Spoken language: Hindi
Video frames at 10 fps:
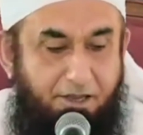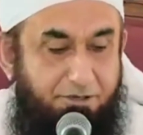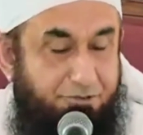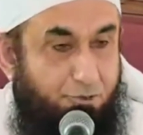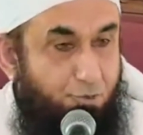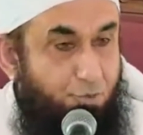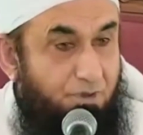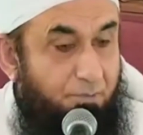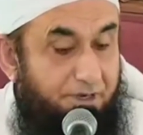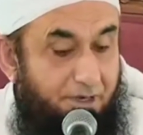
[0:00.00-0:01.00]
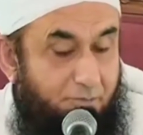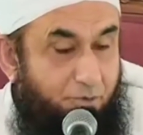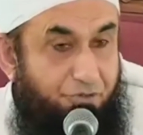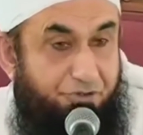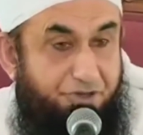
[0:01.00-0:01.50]
लितकून
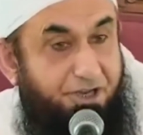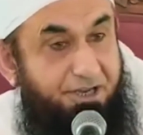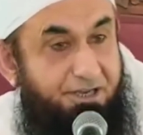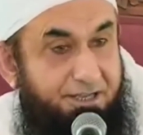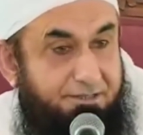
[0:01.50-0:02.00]
मिनलमंजरीन